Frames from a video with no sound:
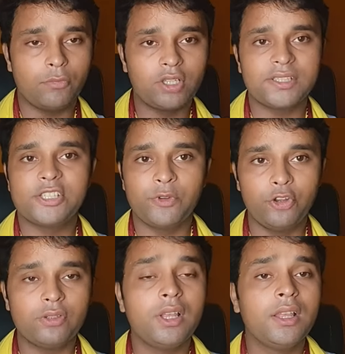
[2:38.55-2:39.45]
बहुत अच्छी
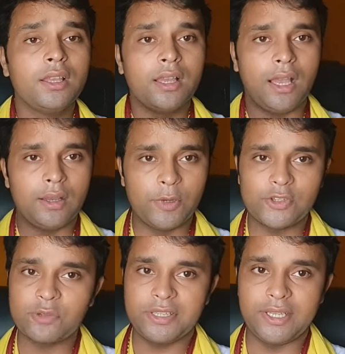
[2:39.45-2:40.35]
वीडियो
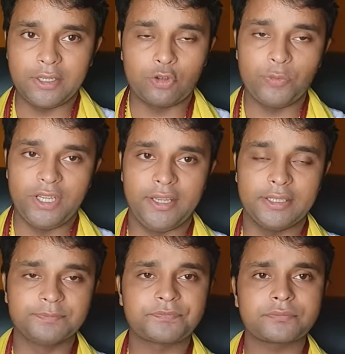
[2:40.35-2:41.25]
भविष्य में देखने को
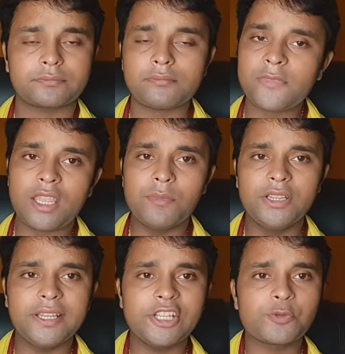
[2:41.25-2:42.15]
मिलेंगी
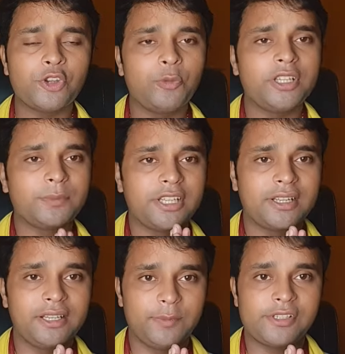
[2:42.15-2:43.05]
मिलते हैं नेक्स्ट वीडियो में तब तक के लिए